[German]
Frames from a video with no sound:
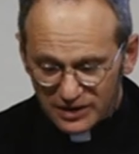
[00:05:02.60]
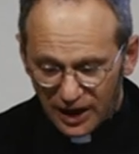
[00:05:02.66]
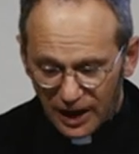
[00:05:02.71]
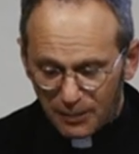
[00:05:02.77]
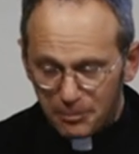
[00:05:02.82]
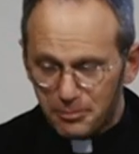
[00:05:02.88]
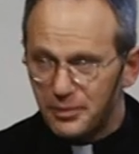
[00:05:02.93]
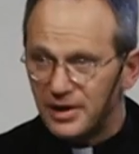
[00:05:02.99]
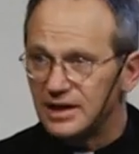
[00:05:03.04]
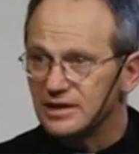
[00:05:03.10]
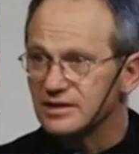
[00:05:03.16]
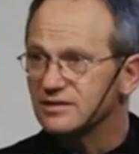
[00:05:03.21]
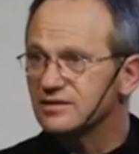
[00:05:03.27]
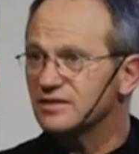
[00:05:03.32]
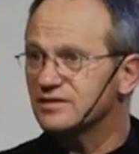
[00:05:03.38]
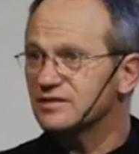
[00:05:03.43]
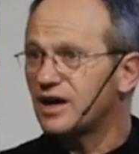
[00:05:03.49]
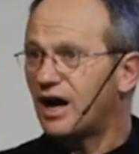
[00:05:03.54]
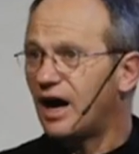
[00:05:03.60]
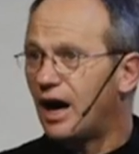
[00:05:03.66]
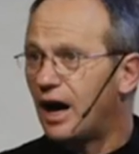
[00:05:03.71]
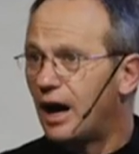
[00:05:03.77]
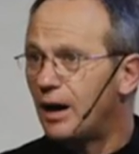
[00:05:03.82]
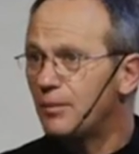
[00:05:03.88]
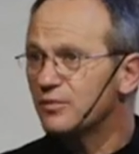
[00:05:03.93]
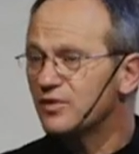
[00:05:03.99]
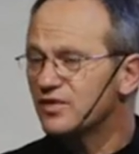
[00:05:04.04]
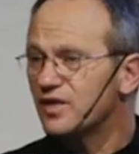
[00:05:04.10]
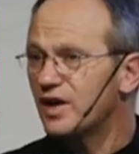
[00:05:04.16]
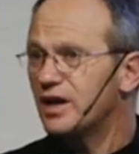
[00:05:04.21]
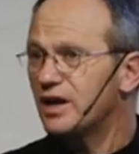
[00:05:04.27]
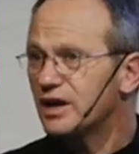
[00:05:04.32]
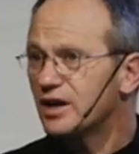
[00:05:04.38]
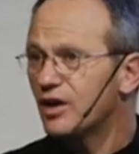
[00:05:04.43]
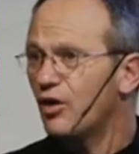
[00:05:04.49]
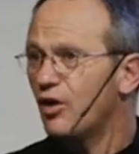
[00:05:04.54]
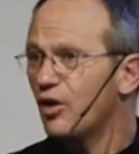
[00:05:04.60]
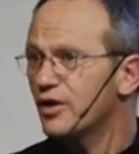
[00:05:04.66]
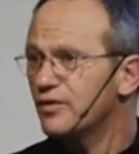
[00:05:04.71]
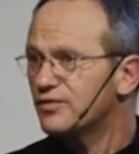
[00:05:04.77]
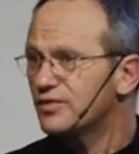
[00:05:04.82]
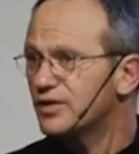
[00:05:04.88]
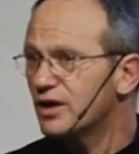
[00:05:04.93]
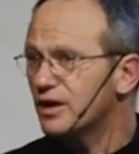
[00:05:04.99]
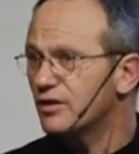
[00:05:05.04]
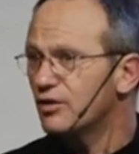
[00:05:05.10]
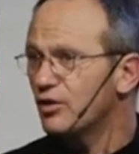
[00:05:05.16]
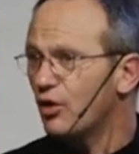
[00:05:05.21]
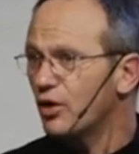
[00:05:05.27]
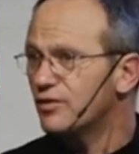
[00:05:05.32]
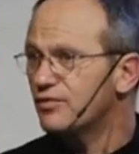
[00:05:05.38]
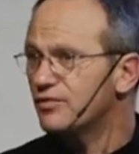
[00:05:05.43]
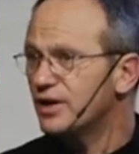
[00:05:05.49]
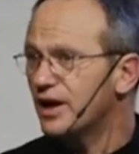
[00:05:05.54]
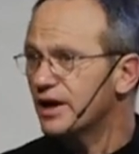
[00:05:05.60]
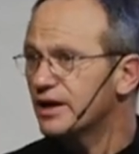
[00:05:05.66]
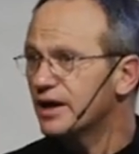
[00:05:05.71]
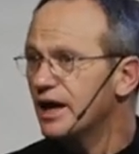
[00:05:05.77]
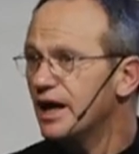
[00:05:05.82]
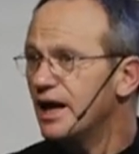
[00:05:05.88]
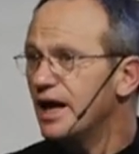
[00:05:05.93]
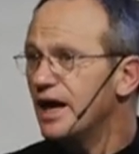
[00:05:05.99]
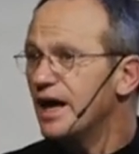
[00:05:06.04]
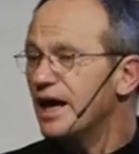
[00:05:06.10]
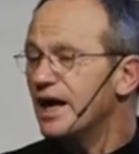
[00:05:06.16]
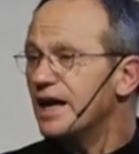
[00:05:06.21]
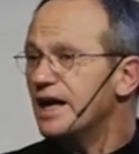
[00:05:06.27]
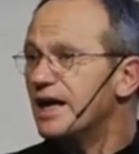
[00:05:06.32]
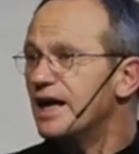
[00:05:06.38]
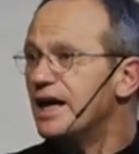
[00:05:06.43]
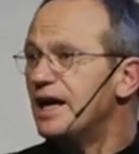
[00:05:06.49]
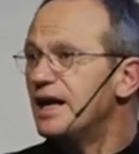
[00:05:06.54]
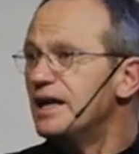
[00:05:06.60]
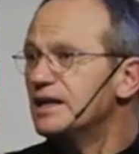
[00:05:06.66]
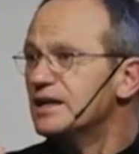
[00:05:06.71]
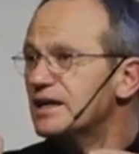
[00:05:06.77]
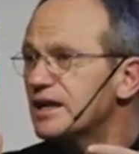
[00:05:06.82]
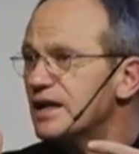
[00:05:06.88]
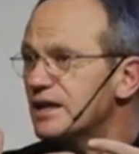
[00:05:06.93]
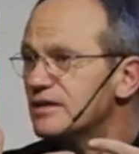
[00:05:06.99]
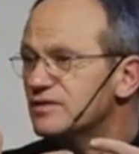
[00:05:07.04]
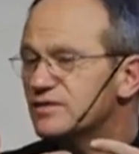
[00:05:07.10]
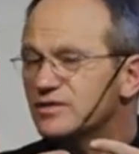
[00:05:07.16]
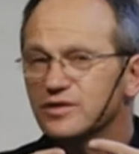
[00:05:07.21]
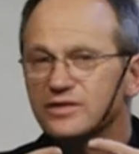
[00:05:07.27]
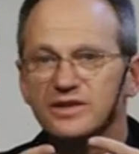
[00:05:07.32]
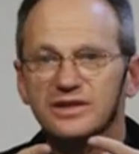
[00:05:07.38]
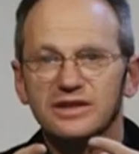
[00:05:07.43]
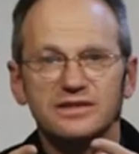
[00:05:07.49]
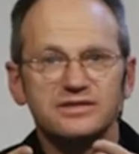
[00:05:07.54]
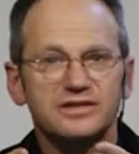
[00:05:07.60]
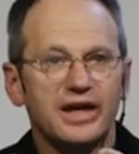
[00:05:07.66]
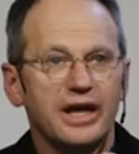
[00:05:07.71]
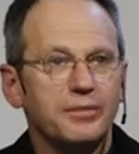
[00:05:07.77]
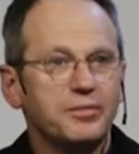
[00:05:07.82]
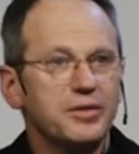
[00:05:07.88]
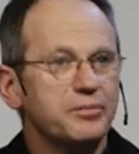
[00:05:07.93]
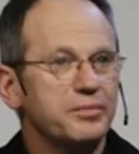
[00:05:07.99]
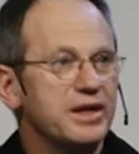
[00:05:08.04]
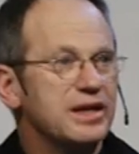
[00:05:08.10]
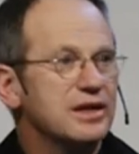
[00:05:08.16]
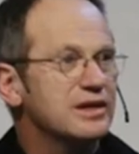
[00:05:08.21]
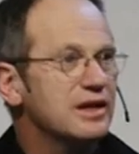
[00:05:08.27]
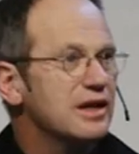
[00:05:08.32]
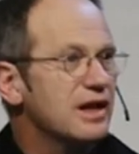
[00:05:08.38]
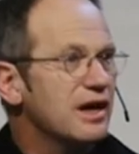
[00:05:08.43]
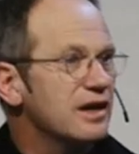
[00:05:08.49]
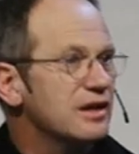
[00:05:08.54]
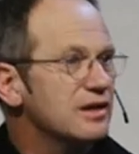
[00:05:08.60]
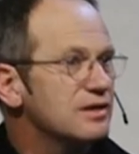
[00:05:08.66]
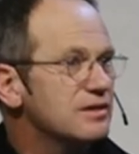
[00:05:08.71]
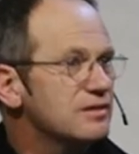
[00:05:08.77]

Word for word: Abbild, dieses armselige Häuflein in Christus, in das Ebenbild hinein,